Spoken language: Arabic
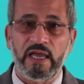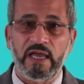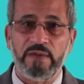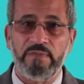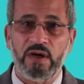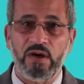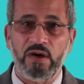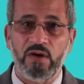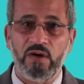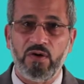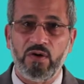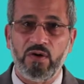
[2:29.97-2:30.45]

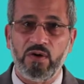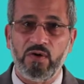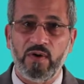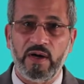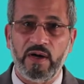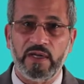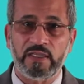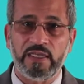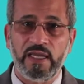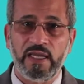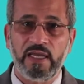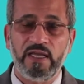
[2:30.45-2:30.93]
كما
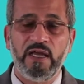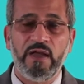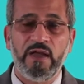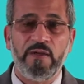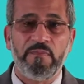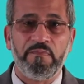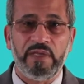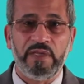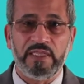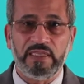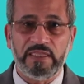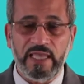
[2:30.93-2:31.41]
هو واضح
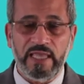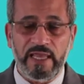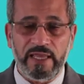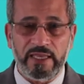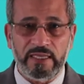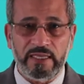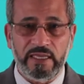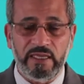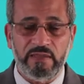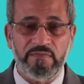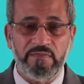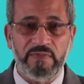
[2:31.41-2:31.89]

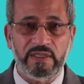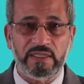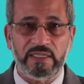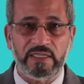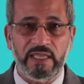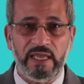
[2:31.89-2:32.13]
بالتأكيد